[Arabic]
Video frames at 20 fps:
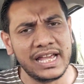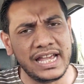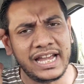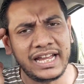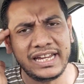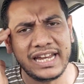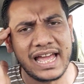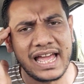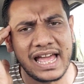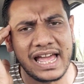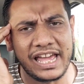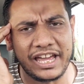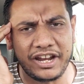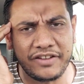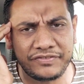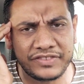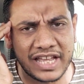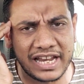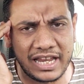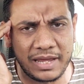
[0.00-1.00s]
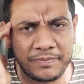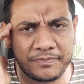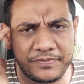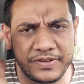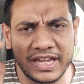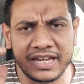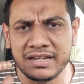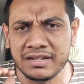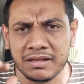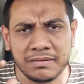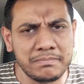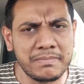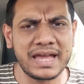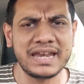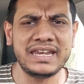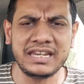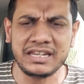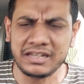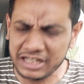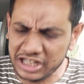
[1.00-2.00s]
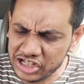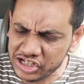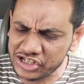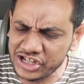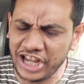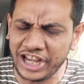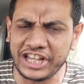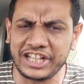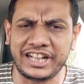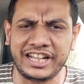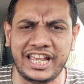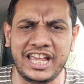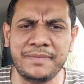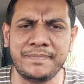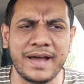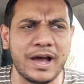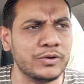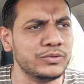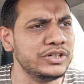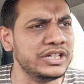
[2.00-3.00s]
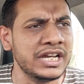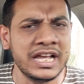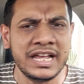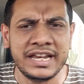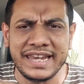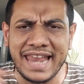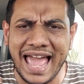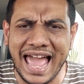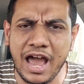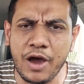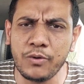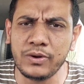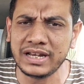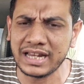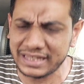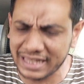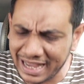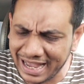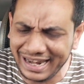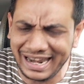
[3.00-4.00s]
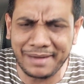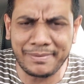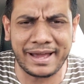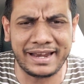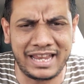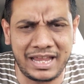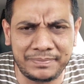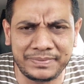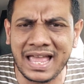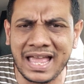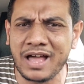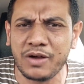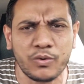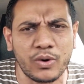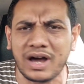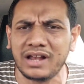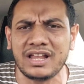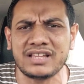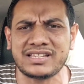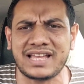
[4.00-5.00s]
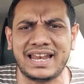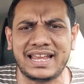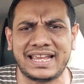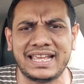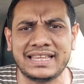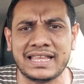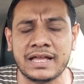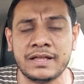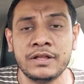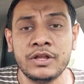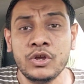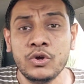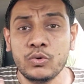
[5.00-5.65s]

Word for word: احنا عرفنا العيب فين ما نجيش ناحيه العيب او نحاول نتغلب على العيب ده وخلاص على كده